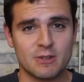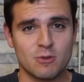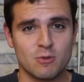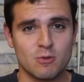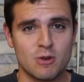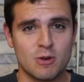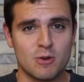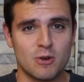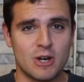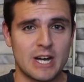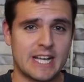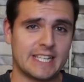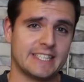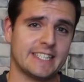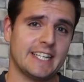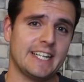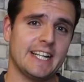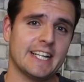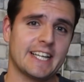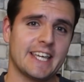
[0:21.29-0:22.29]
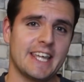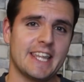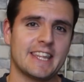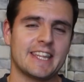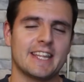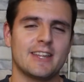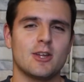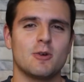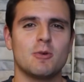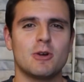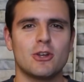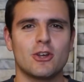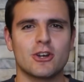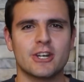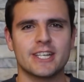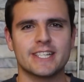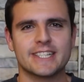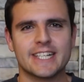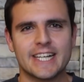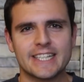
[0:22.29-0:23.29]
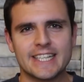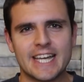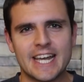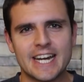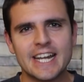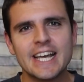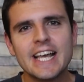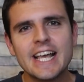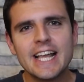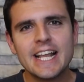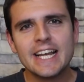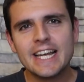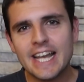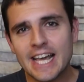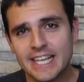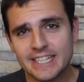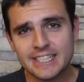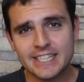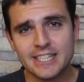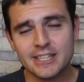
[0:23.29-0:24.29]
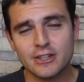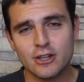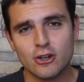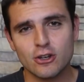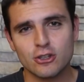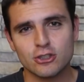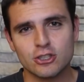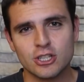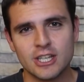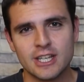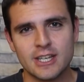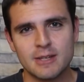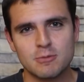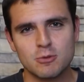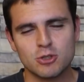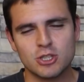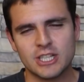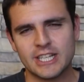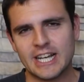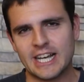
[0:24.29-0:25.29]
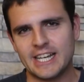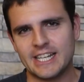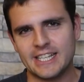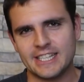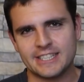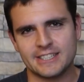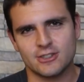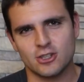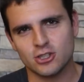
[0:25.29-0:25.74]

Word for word: a un nuevo as en el que he decidido, bueno, rescatar las intros eh, musicales.